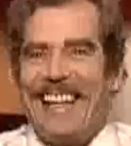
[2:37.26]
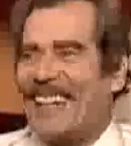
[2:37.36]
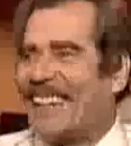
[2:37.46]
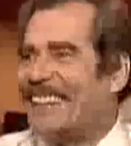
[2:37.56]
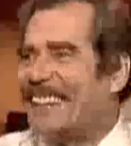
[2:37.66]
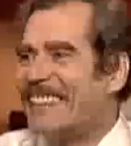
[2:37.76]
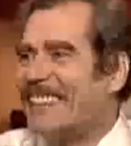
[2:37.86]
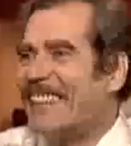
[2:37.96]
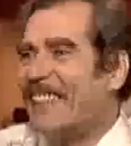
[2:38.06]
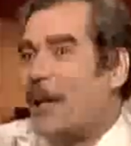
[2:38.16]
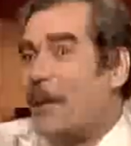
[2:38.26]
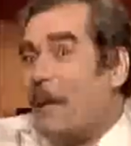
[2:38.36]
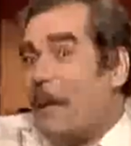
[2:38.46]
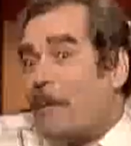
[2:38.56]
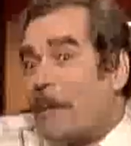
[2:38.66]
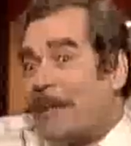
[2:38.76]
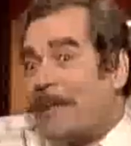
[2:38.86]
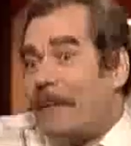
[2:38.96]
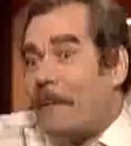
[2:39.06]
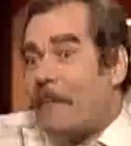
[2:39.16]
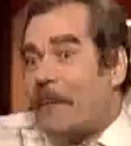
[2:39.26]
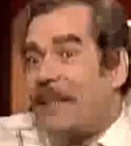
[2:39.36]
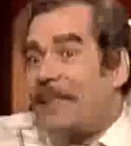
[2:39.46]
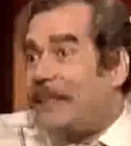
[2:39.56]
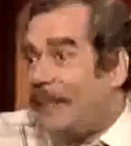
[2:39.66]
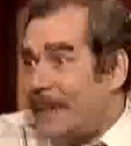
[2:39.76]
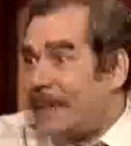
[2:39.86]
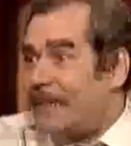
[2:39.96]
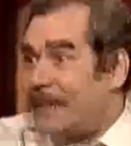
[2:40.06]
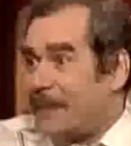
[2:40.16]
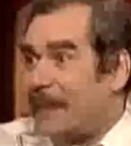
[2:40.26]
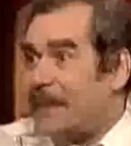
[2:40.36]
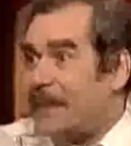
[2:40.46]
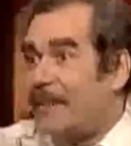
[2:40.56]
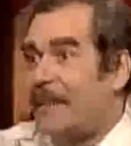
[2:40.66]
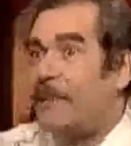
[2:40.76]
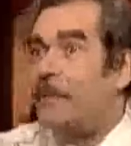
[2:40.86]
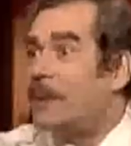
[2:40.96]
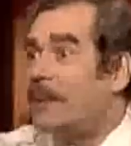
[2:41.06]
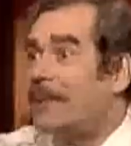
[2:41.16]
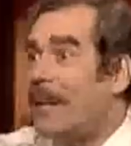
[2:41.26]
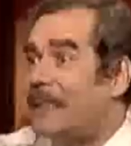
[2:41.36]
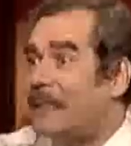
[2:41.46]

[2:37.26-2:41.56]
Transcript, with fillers: я как снежинка катаю. Вот это естественно, знаешь, человек, вот искать